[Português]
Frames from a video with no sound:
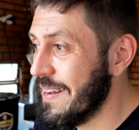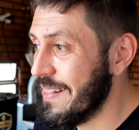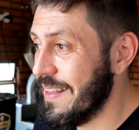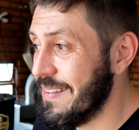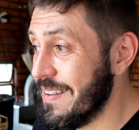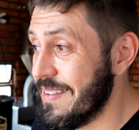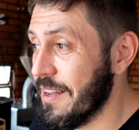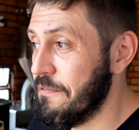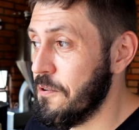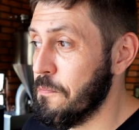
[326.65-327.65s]
nesse
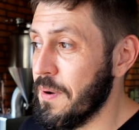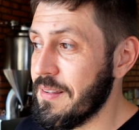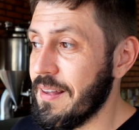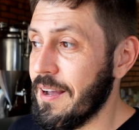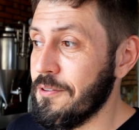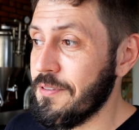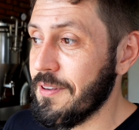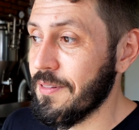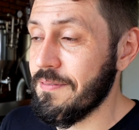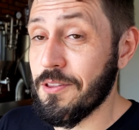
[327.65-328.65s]
desafio passado,
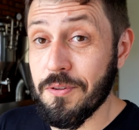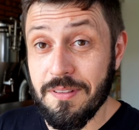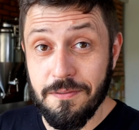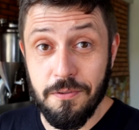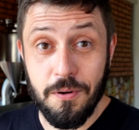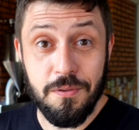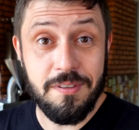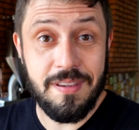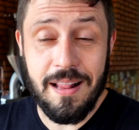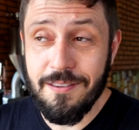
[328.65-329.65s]
são leveduras que foram
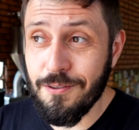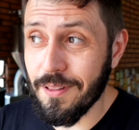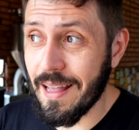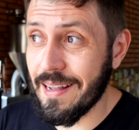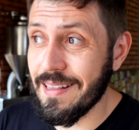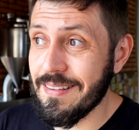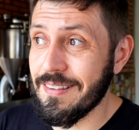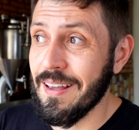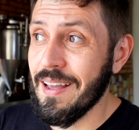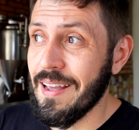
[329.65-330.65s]
selecionadas